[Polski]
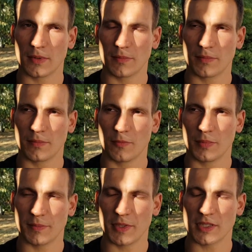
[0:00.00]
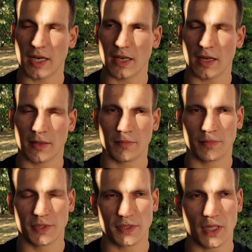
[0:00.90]
yy, ubezpieczalnia
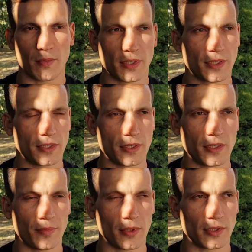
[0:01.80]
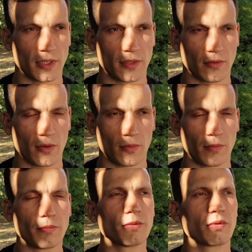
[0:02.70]
przyznała 30%
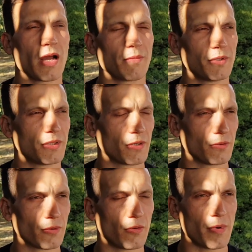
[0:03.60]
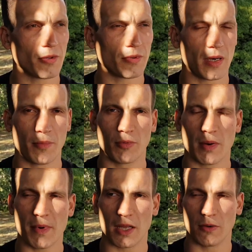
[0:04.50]
około, szukałem gdzieś tego dokumentu, ale był
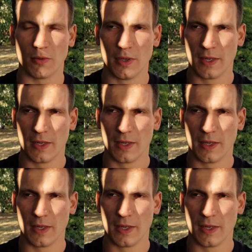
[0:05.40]
na mailu,